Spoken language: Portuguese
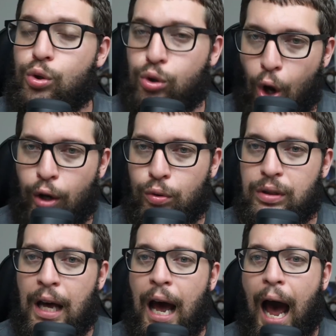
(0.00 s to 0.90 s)
dos sonhos
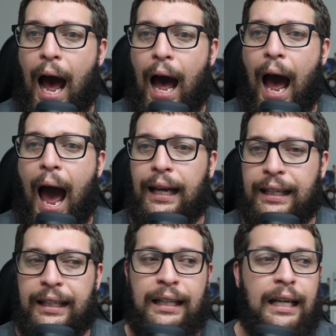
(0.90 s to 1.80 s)
a,
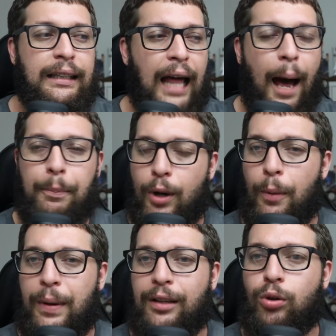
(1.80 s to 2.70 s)
ali da
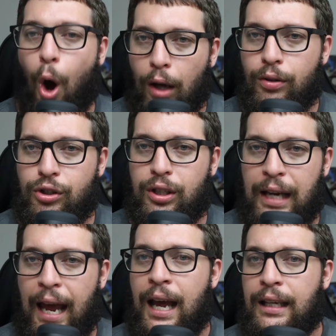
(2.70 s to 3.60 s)
própria Dorothy,
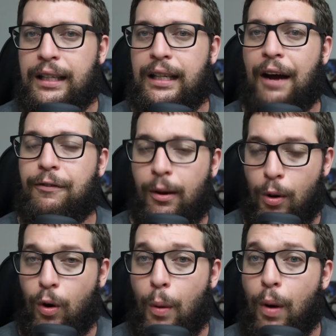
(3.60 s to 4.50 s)
né? E a
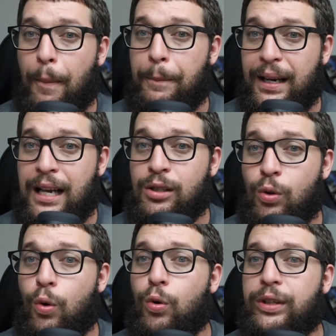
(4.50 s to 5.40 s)
forma como apenas
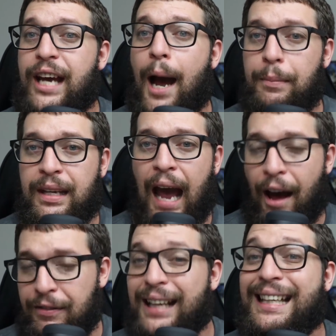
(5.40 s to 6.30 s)
o Yami
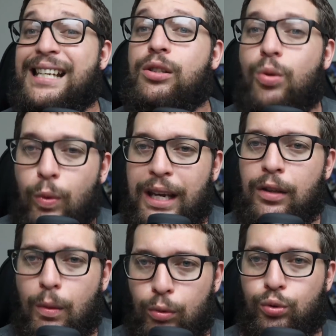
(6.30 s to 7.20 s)
havia destruído
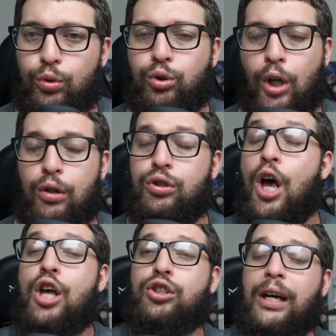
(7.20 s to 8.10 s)
destruído o mundo dos sonhos,
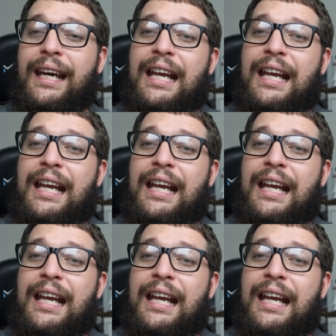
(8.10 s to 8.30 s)
só que